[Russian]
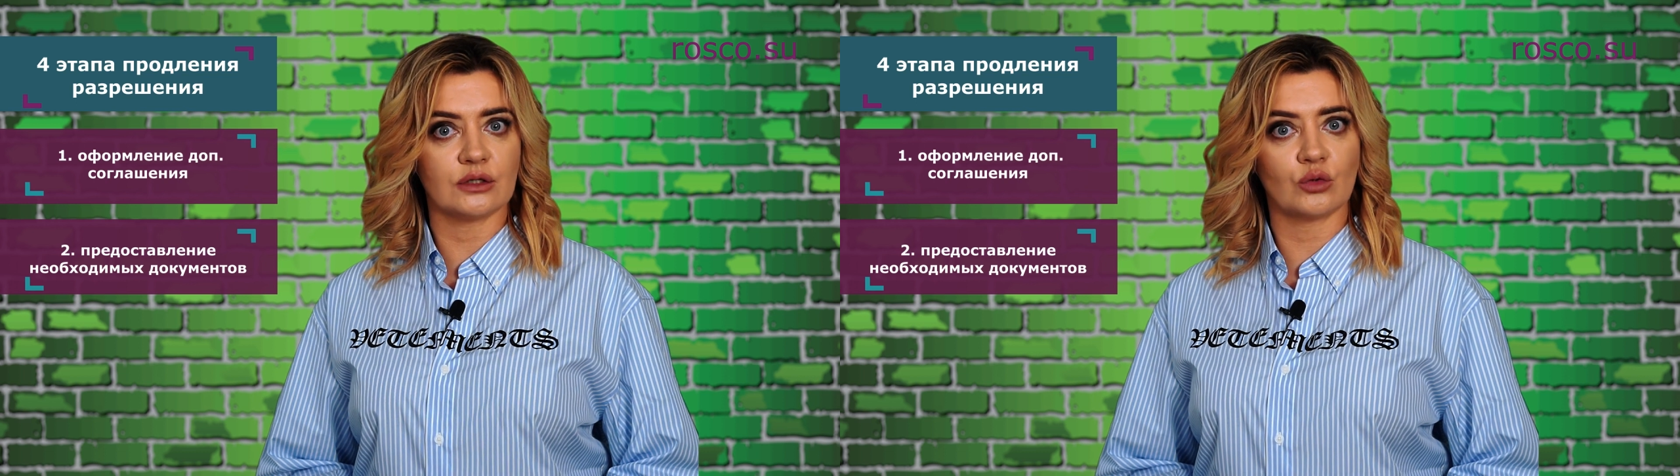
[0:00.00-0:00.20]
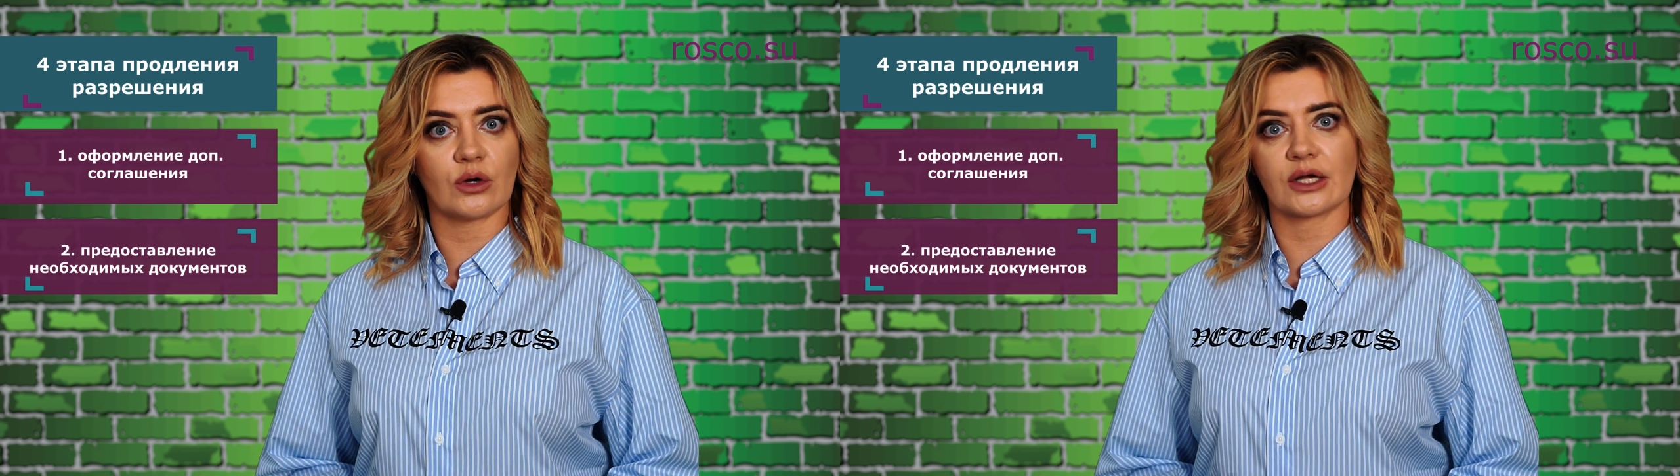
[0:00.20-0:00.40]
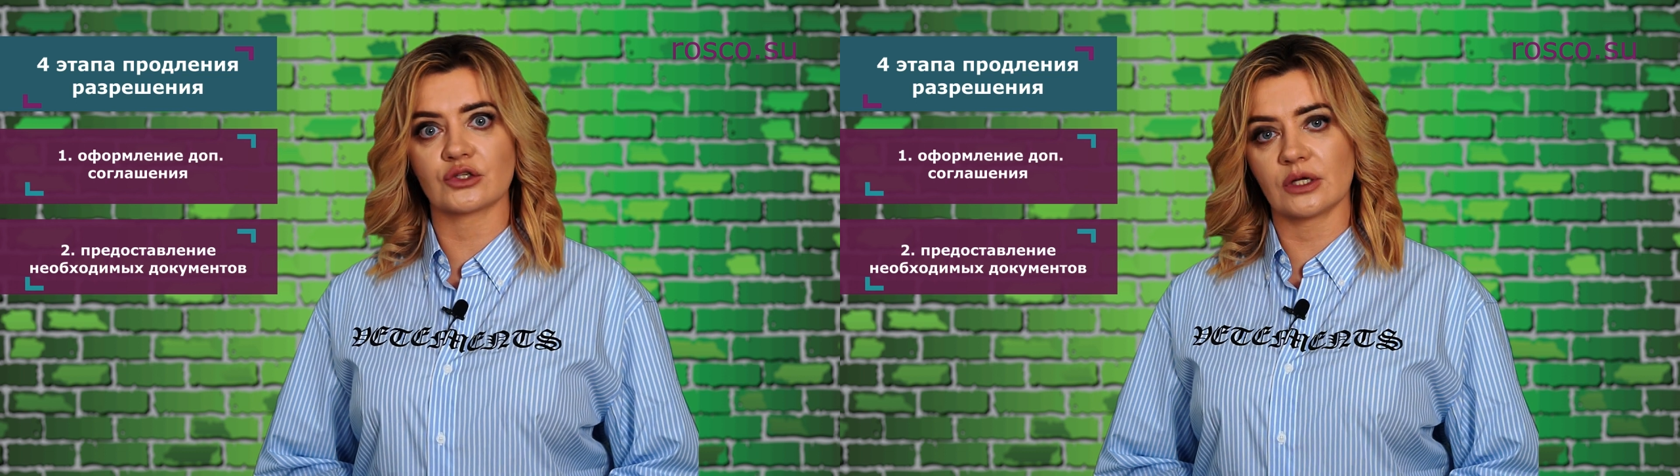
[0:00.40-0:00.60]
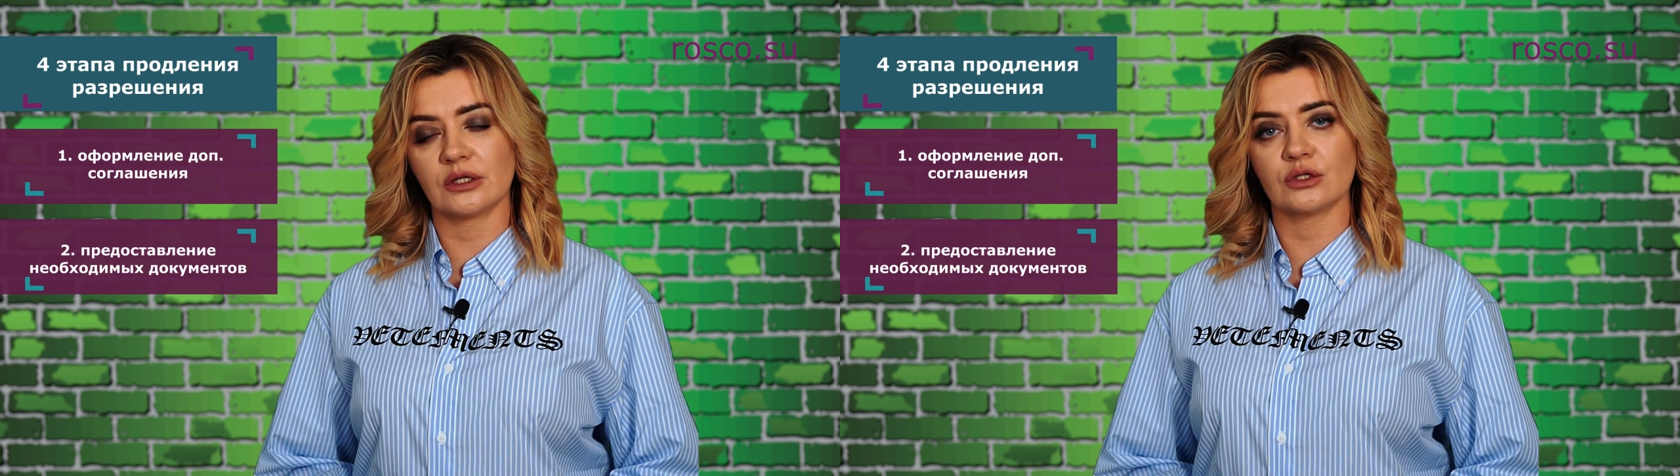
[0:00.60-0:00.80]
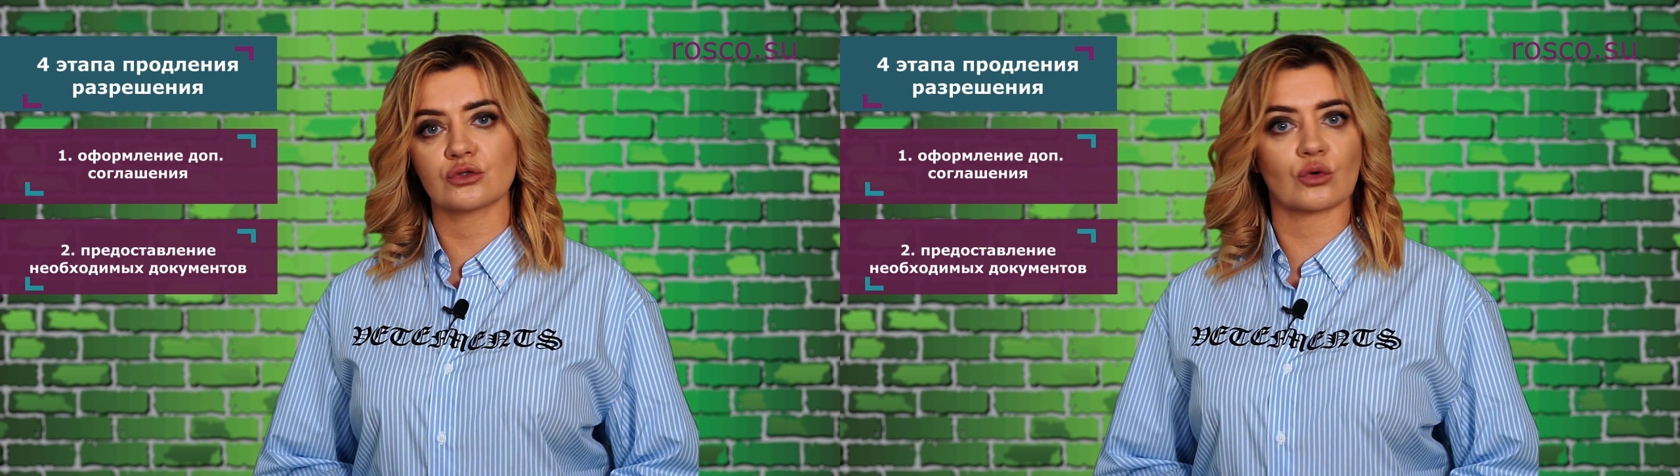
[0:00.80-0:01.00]
до
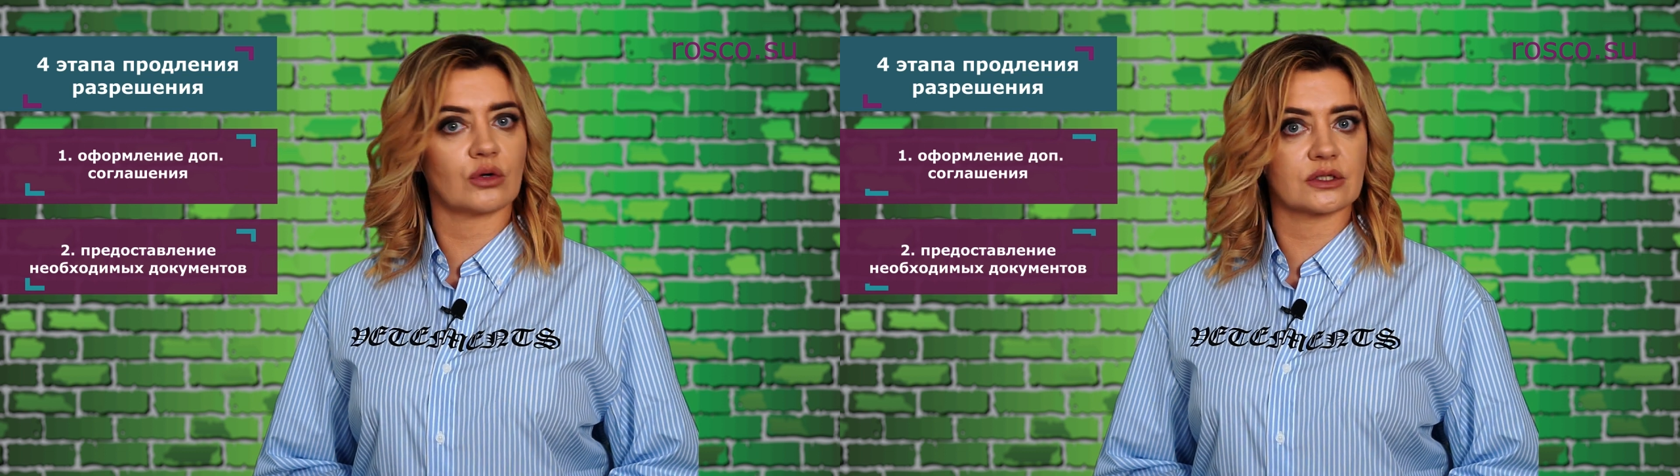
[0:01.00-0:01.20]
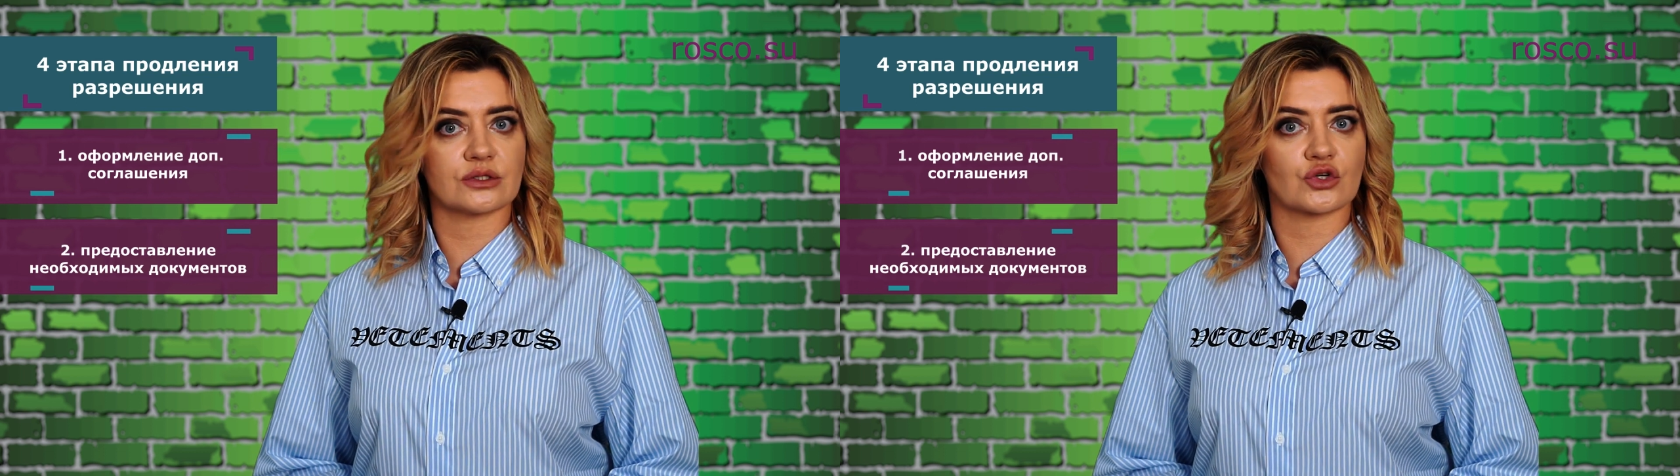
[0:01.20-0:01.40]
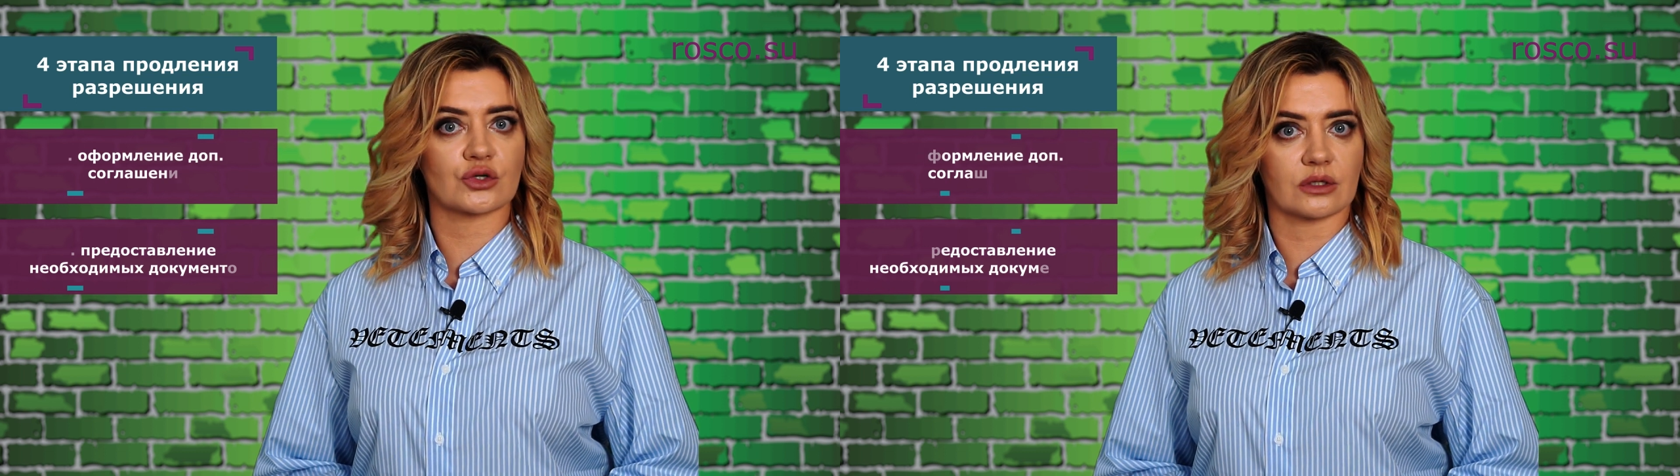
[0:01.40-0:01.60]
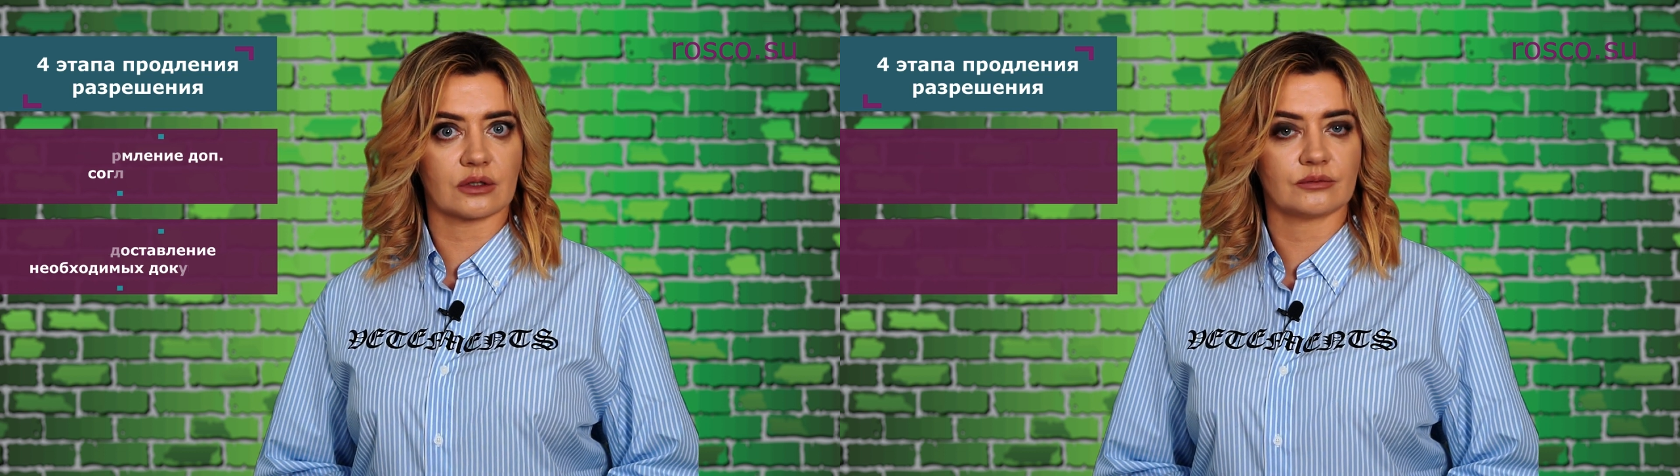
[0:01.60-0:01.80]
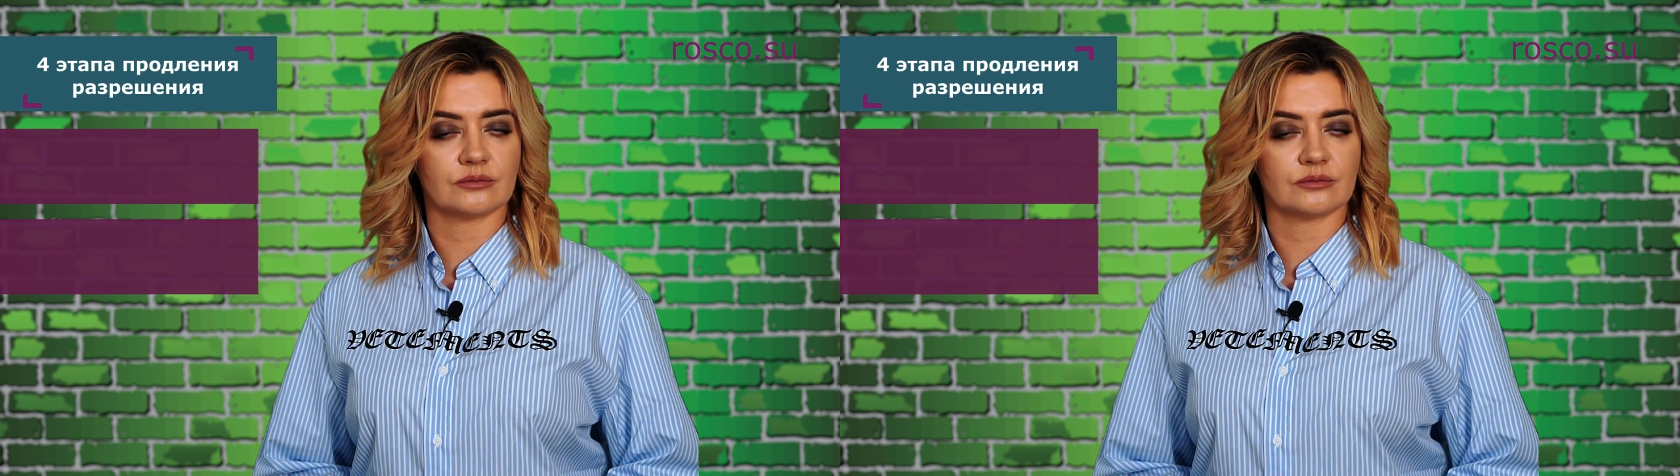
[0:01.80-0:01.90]
окончания срока разрешения.